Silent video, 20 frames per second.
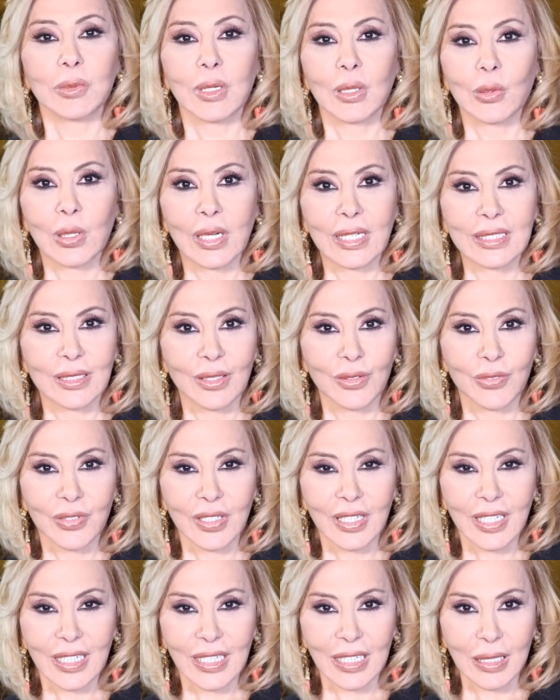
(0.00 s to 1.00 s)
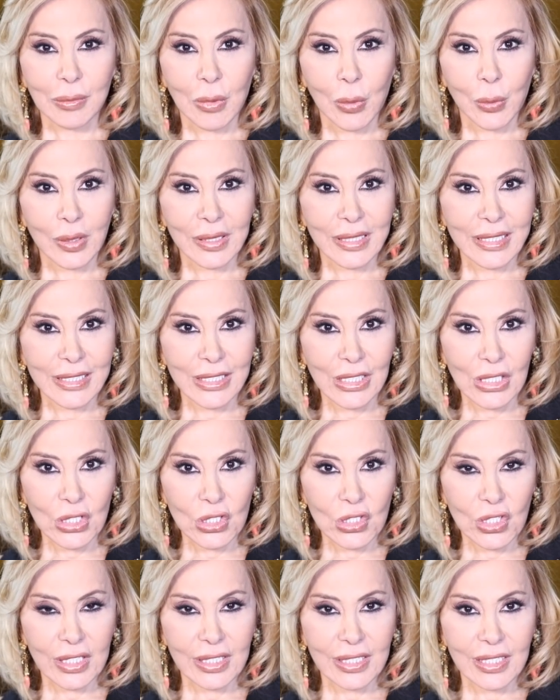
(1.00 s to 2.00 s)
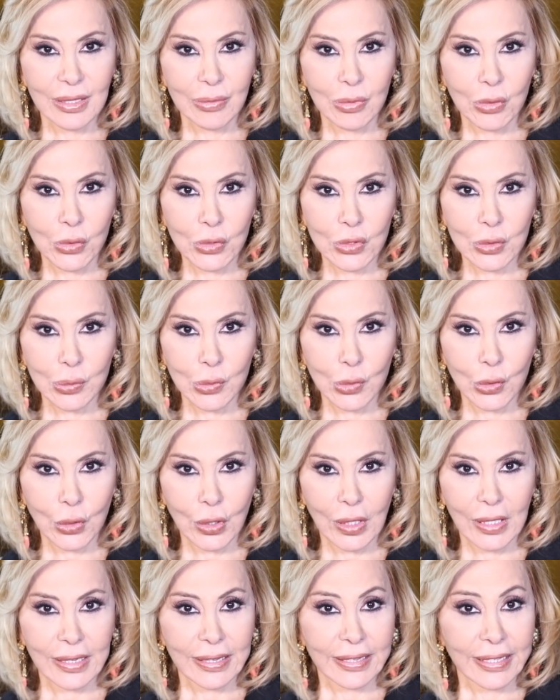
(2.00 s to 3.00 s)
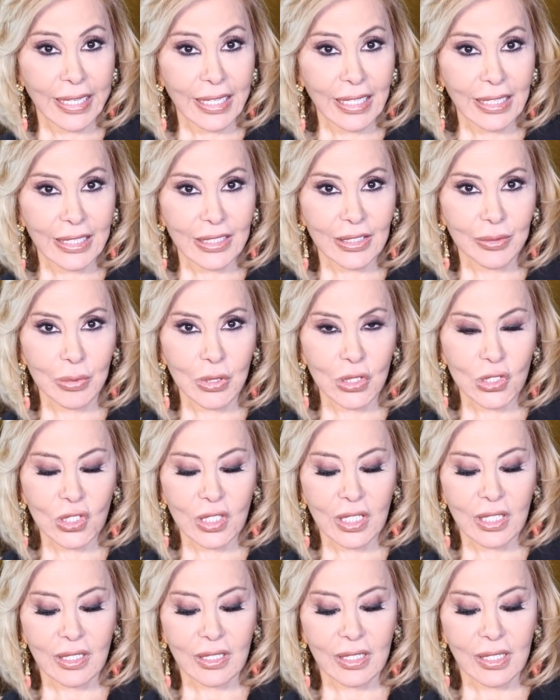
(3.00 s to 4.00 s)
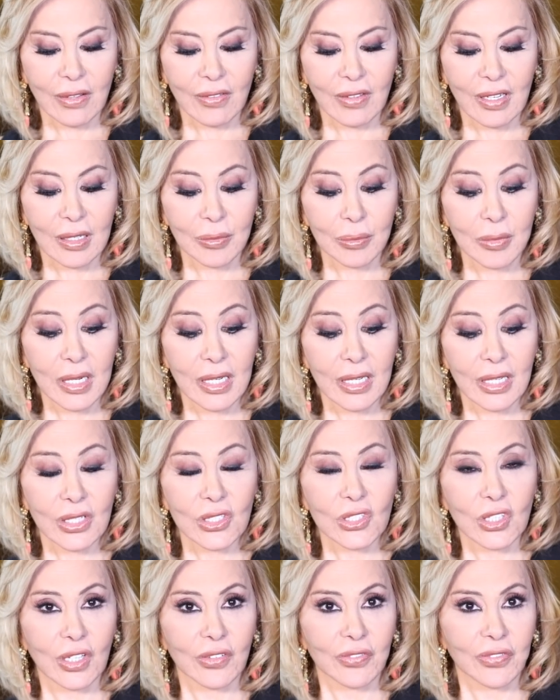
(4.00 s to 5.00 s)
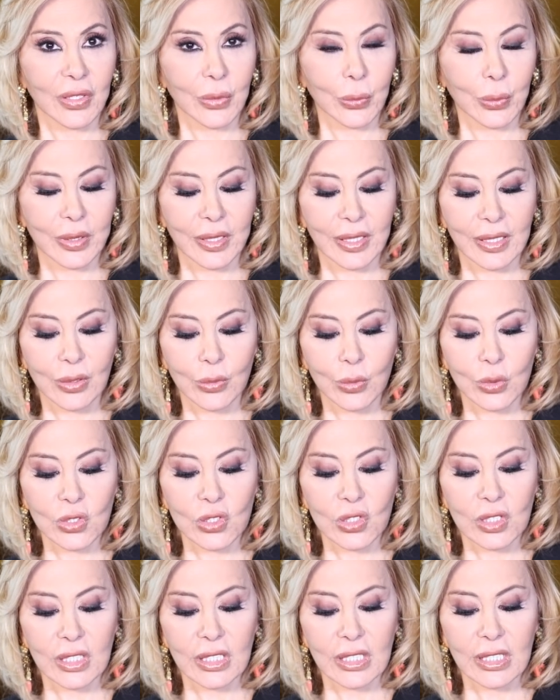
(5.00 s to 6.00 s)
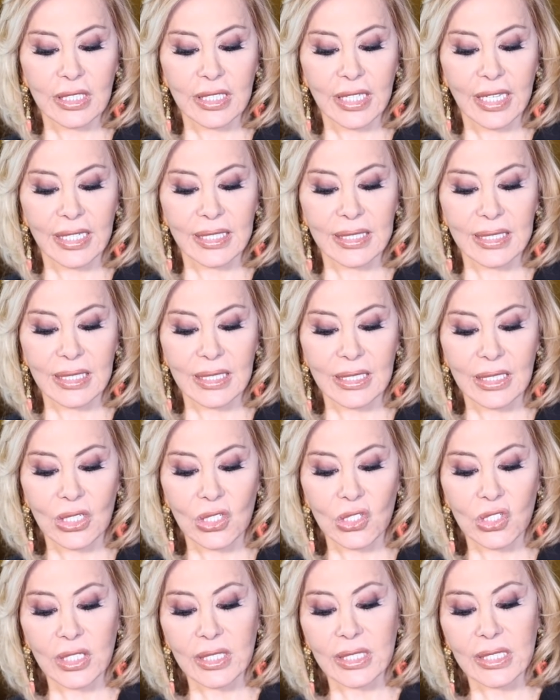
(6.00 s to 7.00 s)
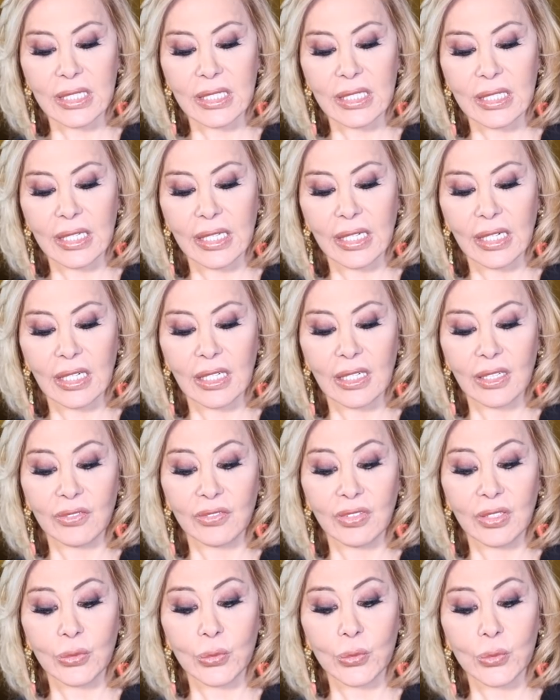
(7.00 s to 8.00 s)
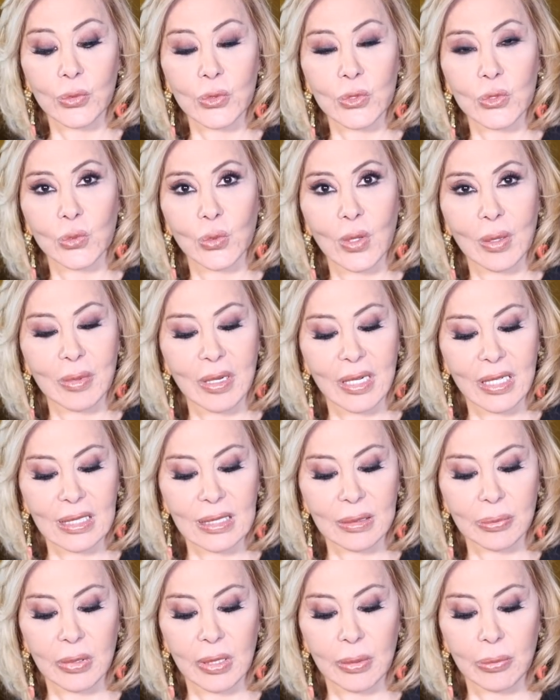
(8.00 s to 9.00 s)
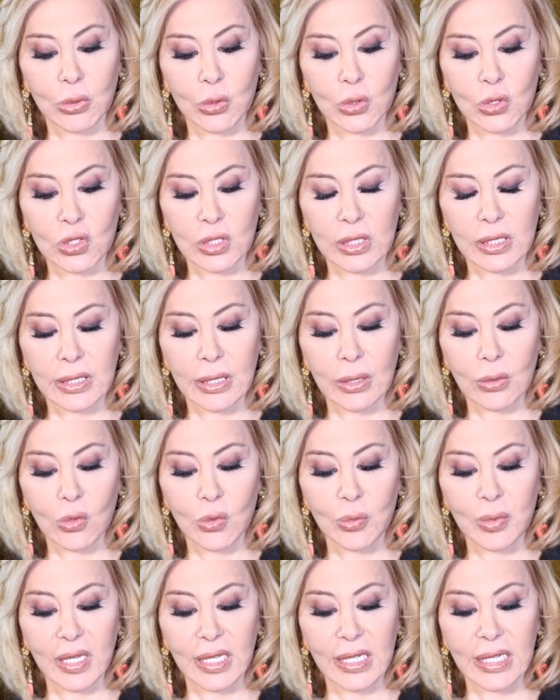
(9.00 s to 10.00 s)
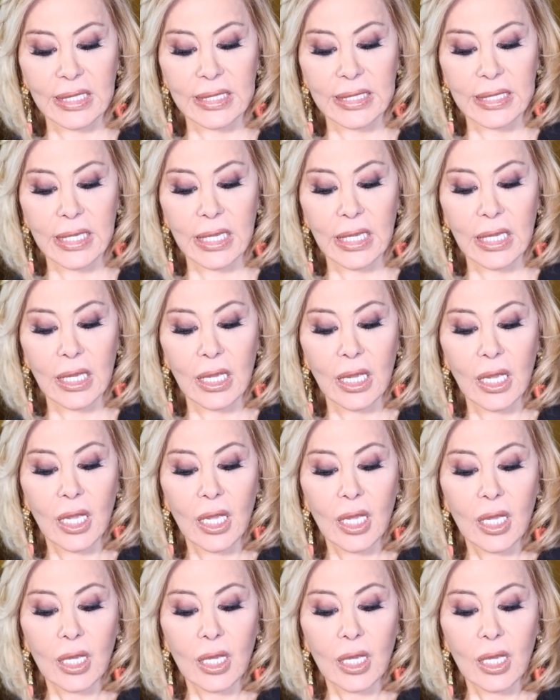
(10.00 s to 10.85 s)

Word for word: توقعات الفلك لمواليد الجدي بالأسبوع الثالث من شهر أذار مارس 2022 عزيزي الجدي لقاء فينوس ومارس ببرج الدلو بهالأثناء